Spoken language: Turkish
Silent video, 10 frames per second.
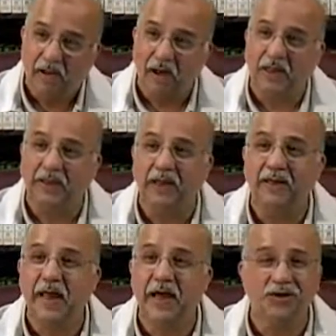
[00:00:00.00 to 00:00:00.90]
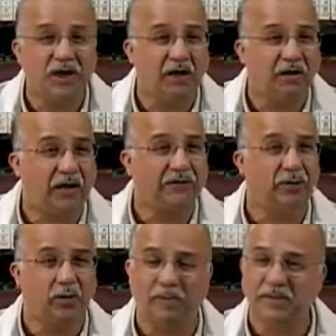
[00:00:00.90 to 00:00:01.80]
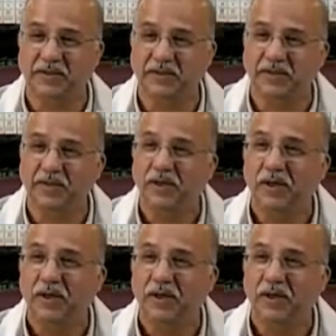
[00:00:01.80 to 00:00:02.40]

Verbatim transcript: Allah'ın her şeye kadir olmasının